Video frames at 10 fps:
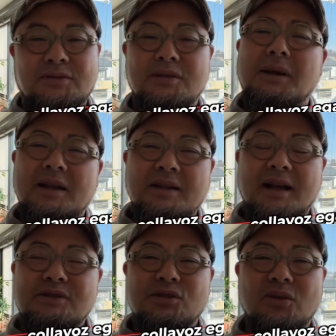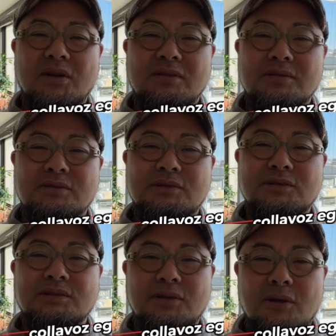今ね、体調を
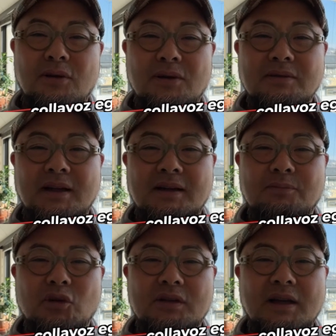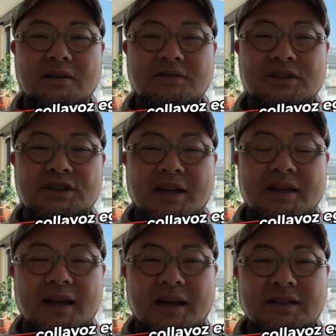崩すと、なんかもう気軽にしちゃ
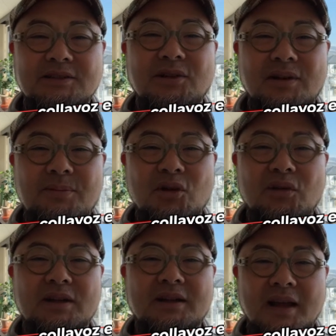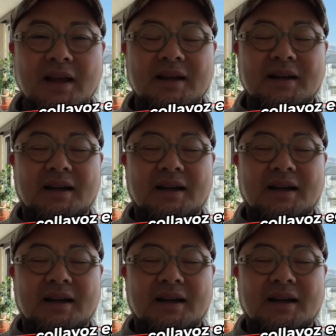いけないですよね、病院にね。